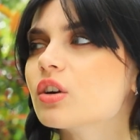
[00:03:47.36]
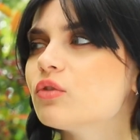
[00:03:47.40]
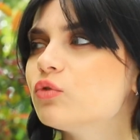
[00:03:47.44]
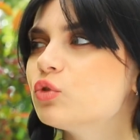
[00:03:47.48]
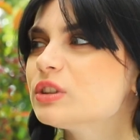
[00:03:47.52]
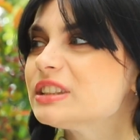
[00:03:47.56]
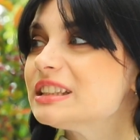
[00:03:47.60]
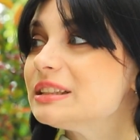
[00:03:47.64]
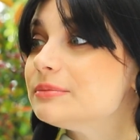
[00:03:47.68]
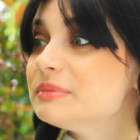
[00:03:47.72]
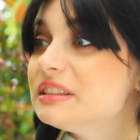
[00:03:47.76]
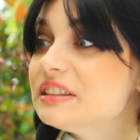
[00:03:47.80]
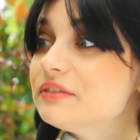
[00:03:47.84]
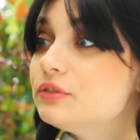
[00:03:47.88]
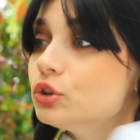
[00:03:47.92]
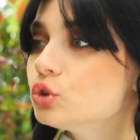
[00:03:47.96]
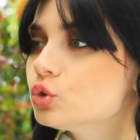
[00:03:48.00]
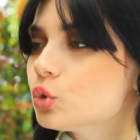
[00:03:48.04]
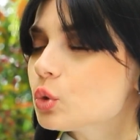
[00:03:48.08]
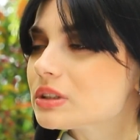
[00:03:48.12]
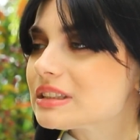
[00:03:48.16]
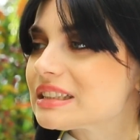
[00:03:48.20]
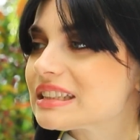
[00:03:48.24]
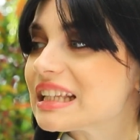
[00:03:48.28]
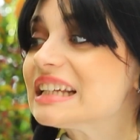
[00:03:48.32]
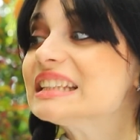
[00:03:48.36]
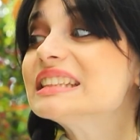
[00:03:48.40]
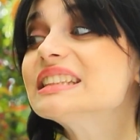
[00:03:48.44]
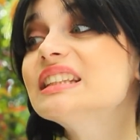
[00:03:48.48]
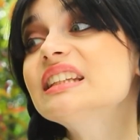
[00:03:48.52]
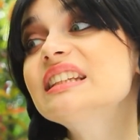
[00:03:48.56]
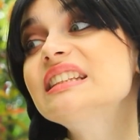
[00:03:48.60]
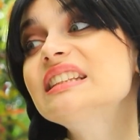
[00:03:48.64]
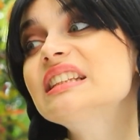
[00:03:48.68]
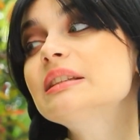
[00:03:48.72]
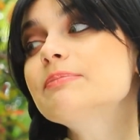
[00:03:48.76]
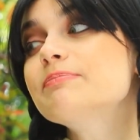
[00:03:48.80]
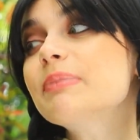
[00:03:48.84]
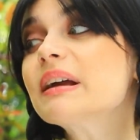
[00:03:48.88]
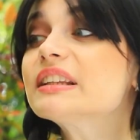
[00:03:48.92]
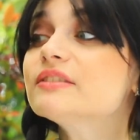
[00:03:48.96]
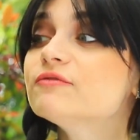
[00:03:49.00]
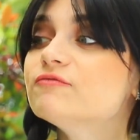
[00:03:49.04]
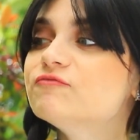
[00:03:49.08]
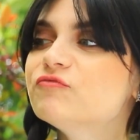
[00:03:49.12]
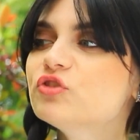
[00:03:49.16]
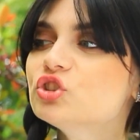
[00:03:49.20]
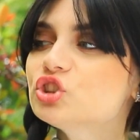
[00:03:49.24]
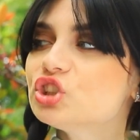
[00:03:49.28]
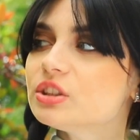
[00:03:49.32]
Mein persönlicher Assistent und
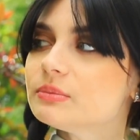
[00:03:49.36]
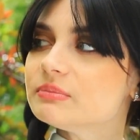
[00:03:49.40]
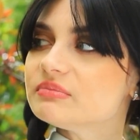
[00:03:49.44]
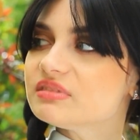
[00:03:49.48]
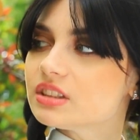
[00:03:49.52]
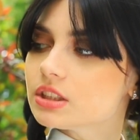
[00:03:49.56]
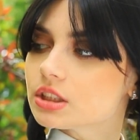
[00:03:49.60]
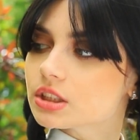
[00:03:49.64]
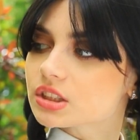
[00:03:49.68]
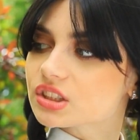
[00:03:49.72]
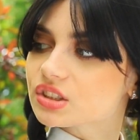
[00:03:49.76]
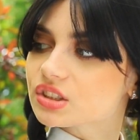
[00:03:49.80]
geliebtes Haustier.